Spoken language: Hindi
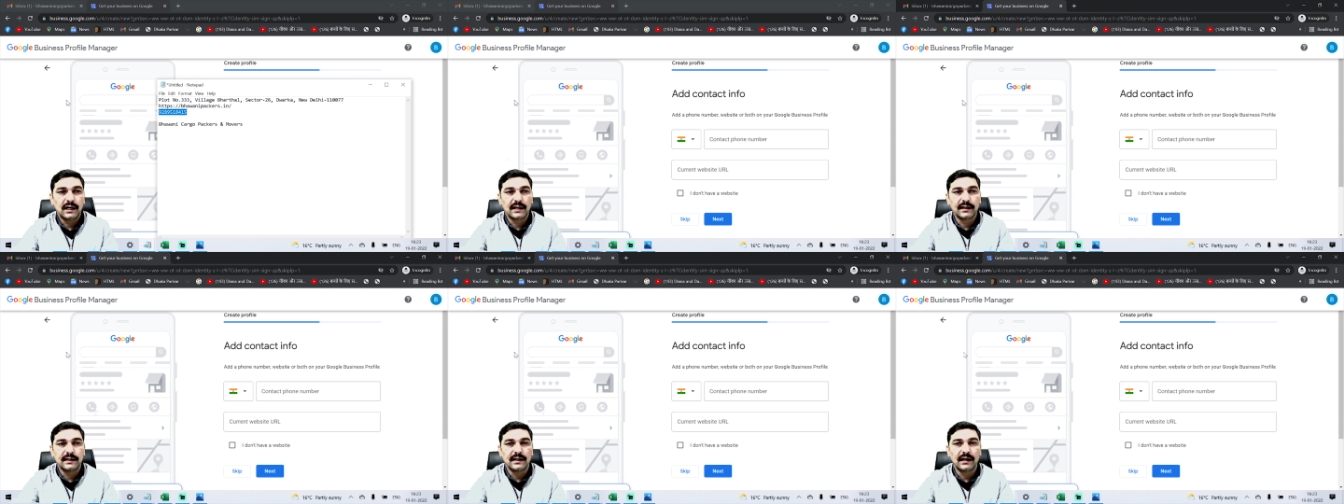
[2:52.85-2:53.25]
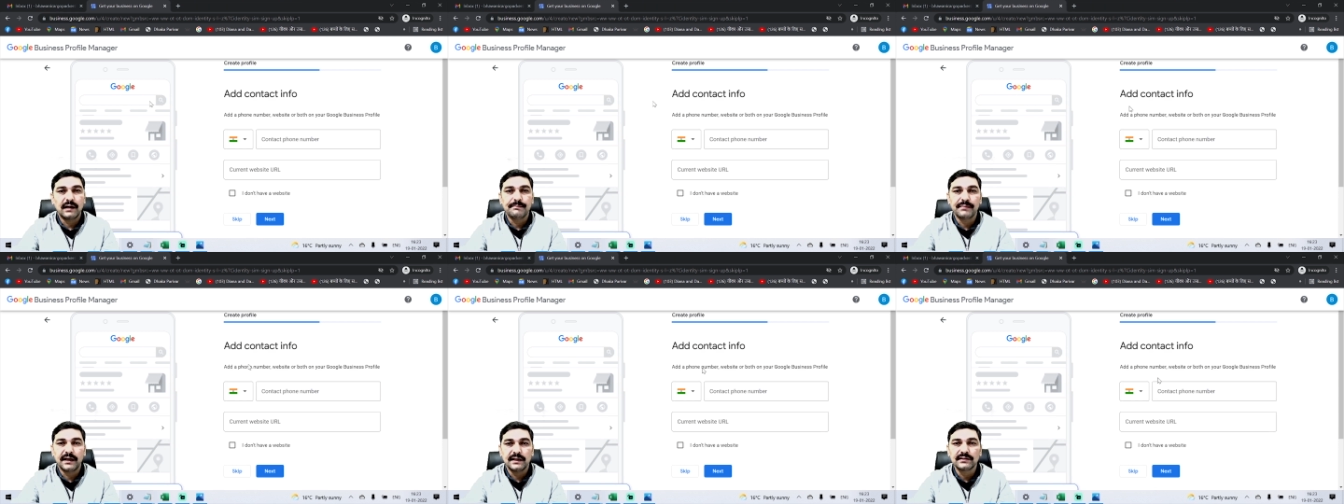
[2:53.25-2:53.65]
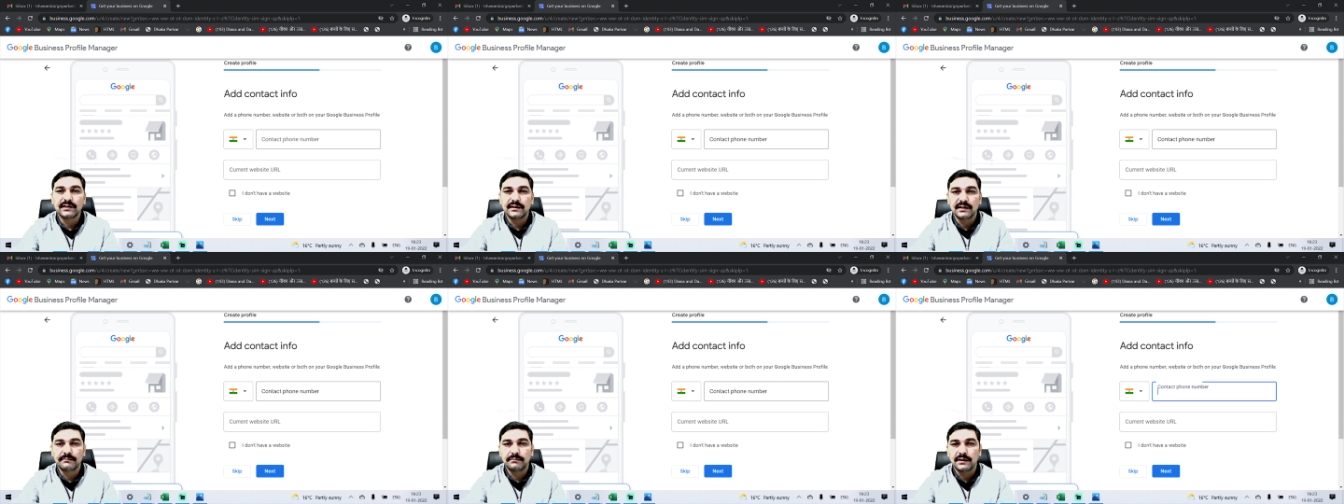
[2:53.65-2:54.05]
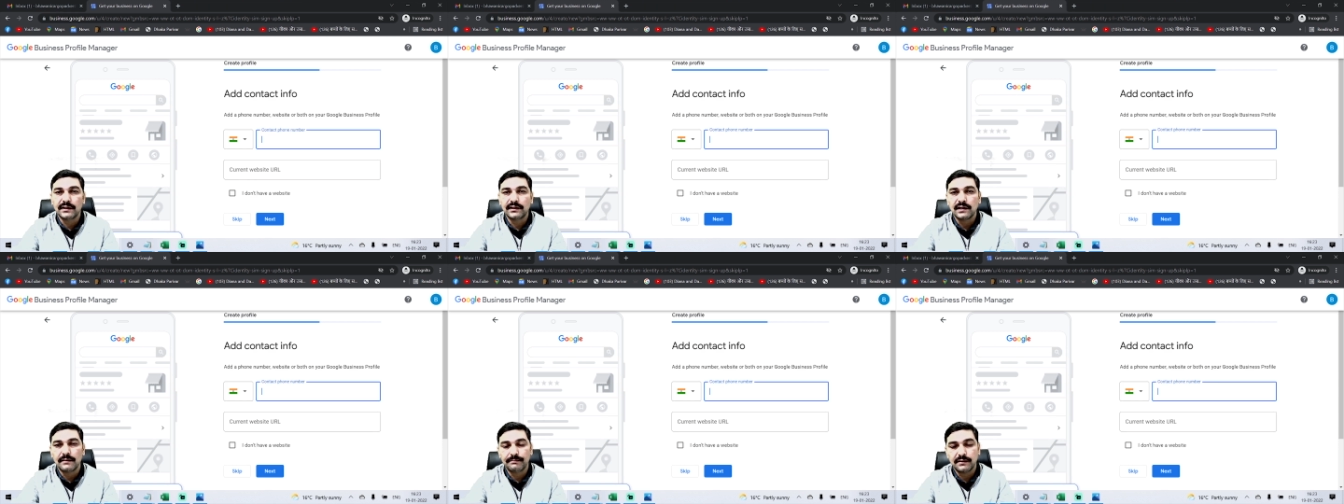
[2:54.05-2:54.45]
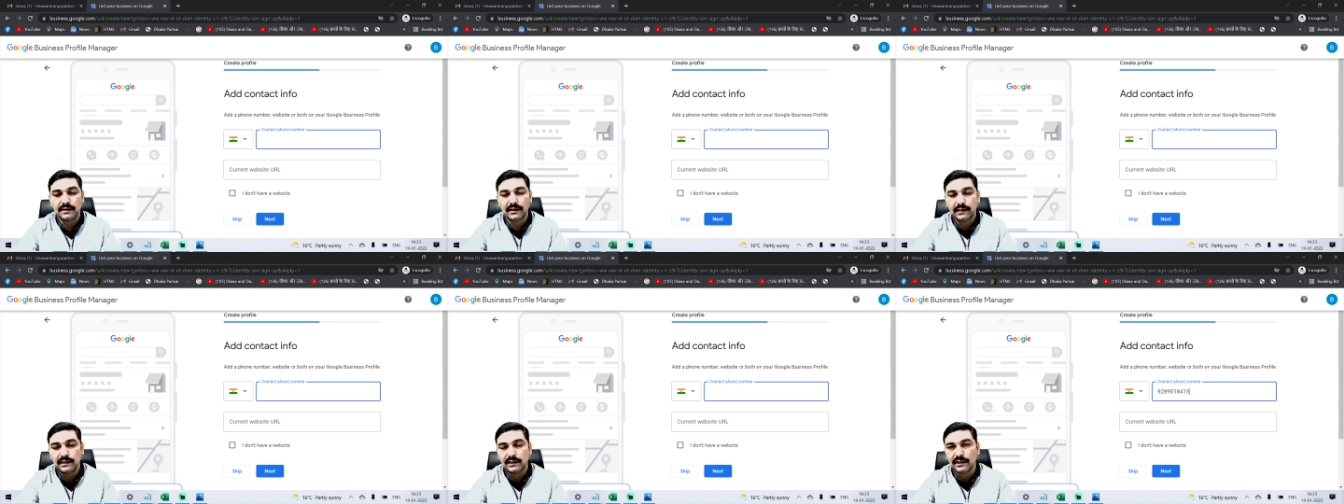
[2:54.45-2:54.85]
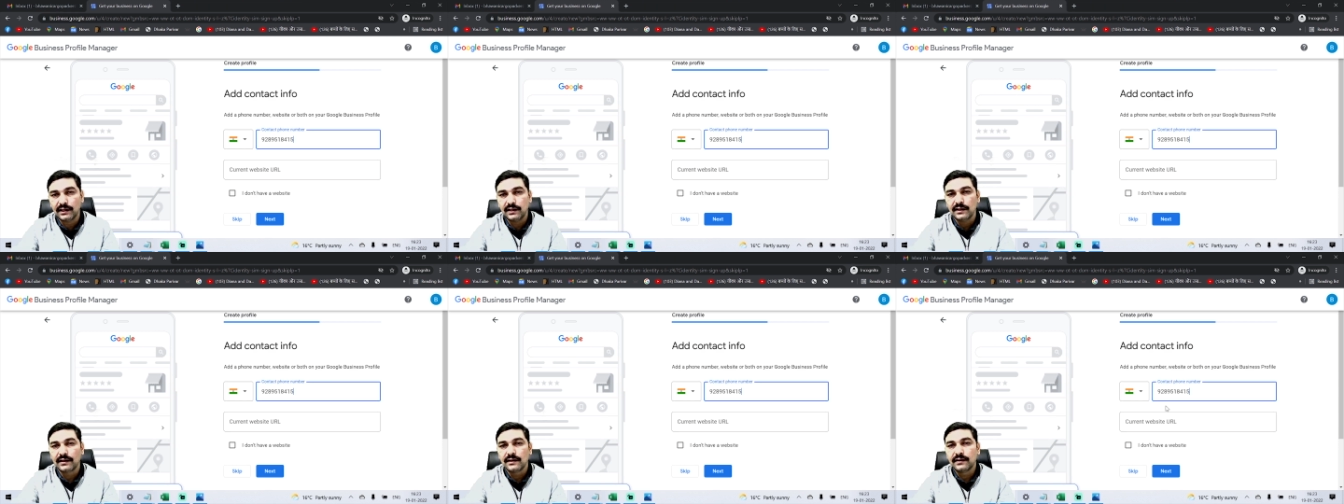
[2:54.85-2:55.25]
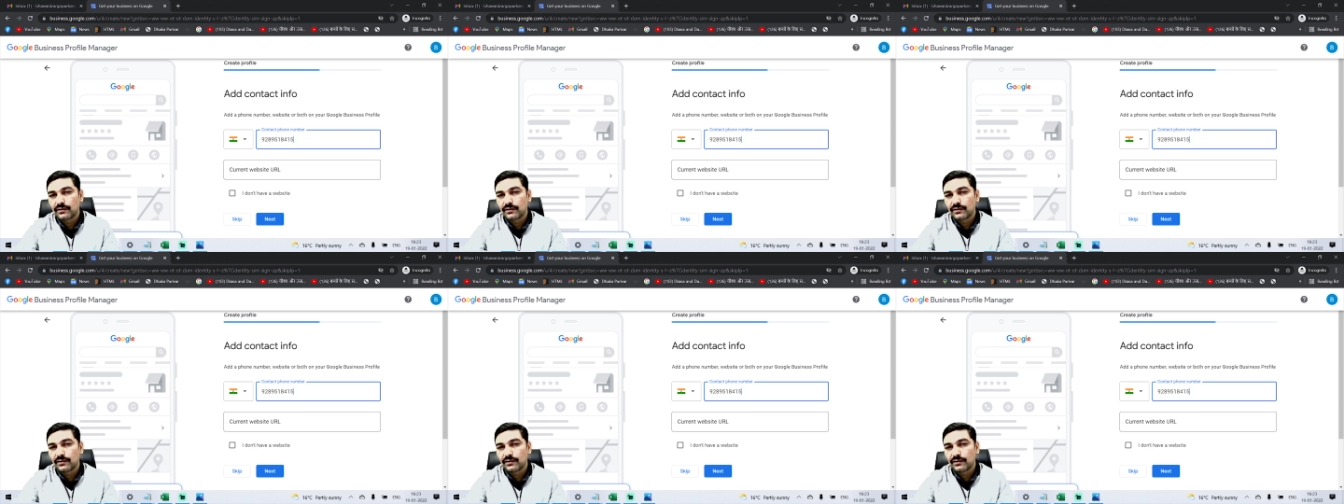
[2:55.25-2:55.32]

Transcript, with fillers: अगर आप ऐसा नंबर यहाँ पर डालेंगे